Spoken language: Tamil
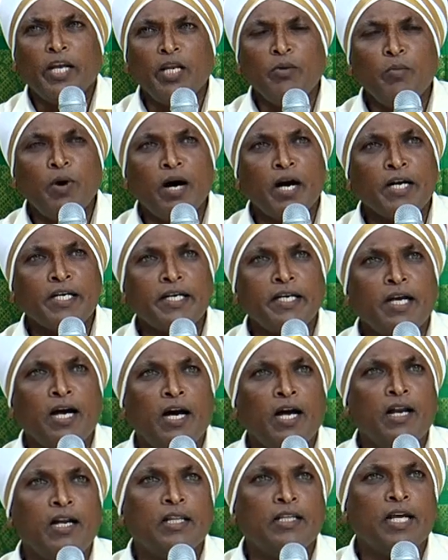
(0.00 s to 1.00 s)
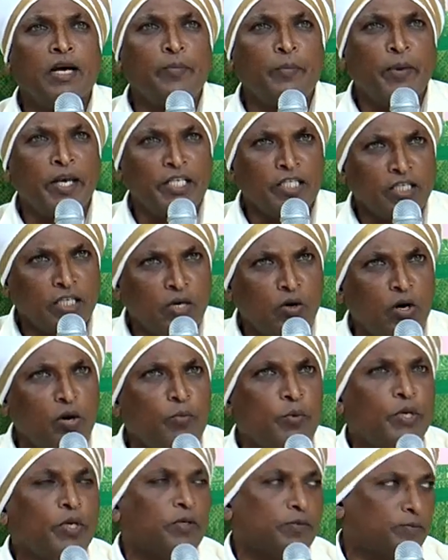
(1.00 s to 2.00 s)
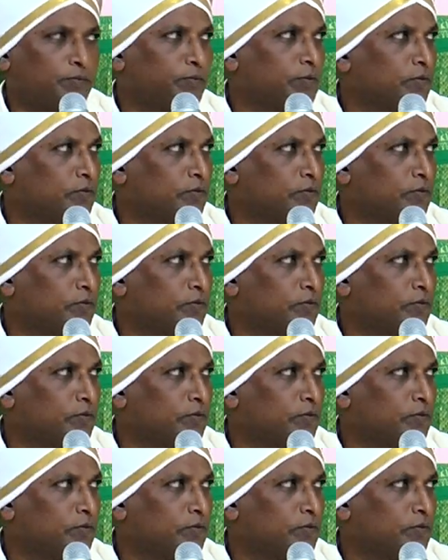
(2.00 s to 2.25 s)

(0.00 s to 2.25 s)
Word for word: பரிபாஷையால் தான் பேசிக்க முடியும்